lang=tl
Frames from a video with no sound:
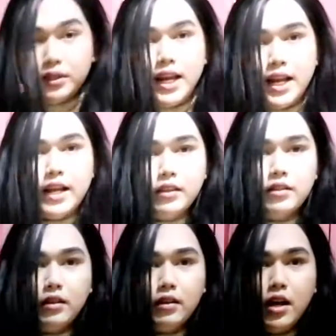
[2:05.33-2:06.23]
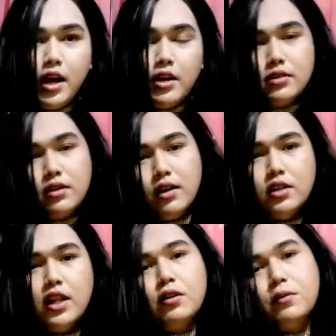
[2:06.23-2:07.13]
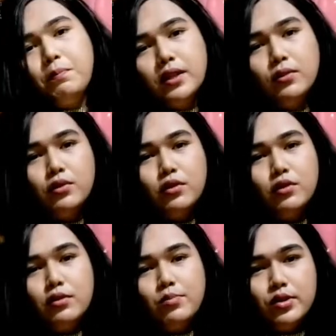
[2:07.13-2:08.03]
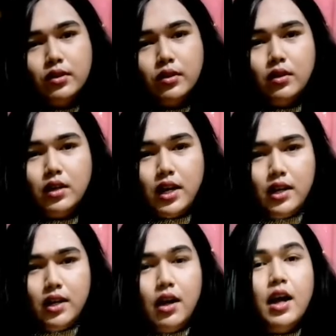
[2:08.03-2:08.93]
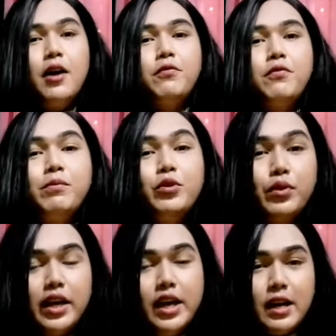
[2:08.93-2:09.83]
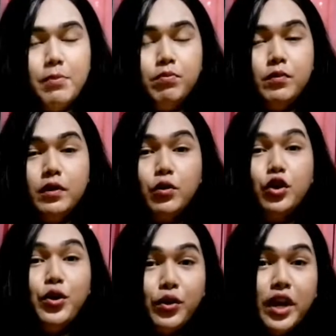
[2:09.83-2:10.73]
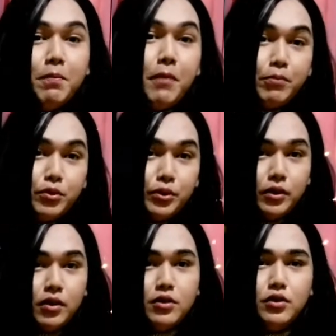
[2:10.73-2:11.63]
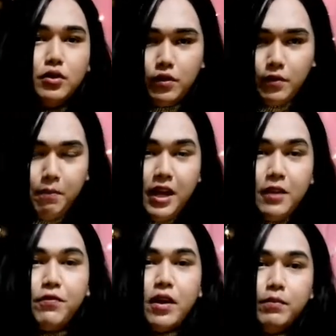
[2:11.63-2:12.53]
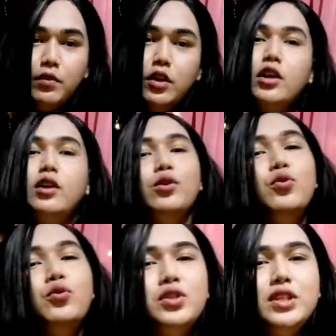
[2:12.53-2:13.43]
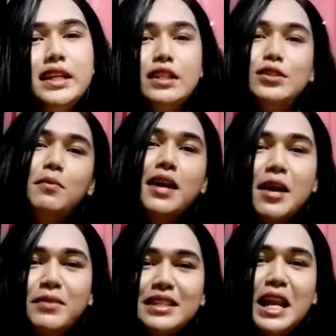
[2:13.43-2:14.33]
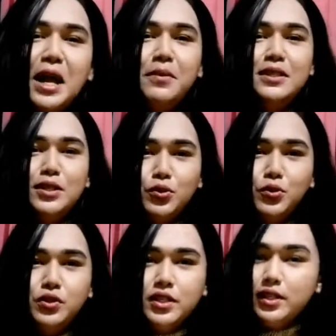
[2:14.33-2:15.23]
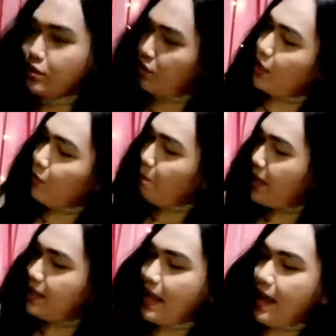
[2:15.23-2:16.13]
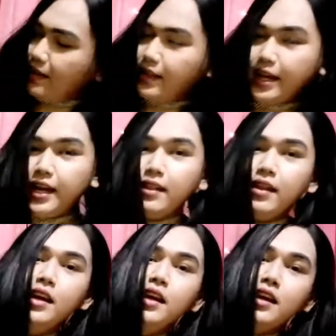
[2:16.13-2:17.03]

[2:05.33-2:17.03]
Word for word: po talaga to. So actually itong pantulog po po to uh, from UK ka, UK pa po to. So made from Gucci. So maraming salamat sa Gucci. So itong bed natin,